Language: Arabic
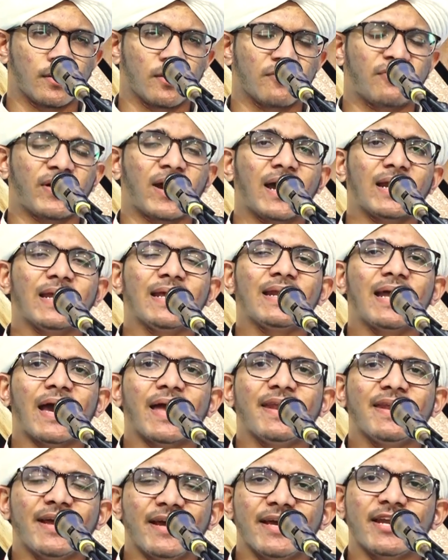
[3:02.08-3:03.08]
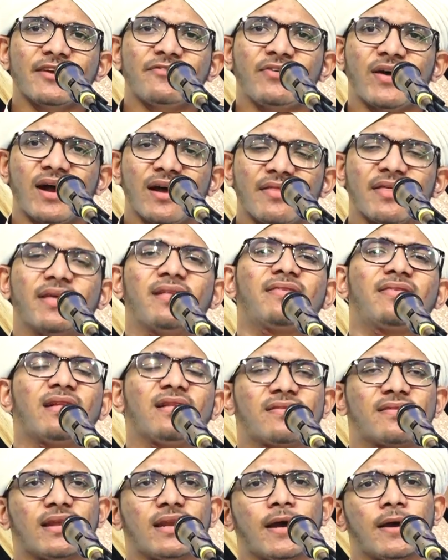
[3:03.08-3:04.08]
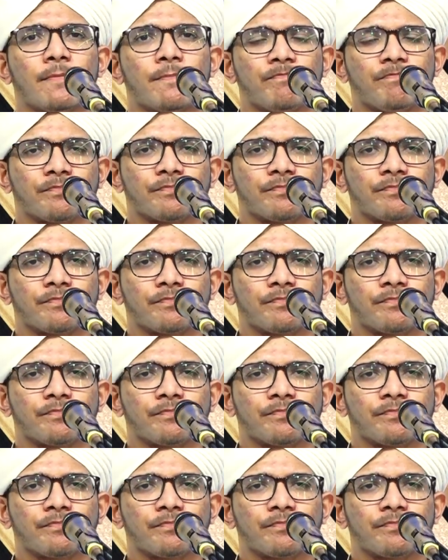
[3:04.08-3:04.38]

فعلينا أن نعرف هذه السلسلة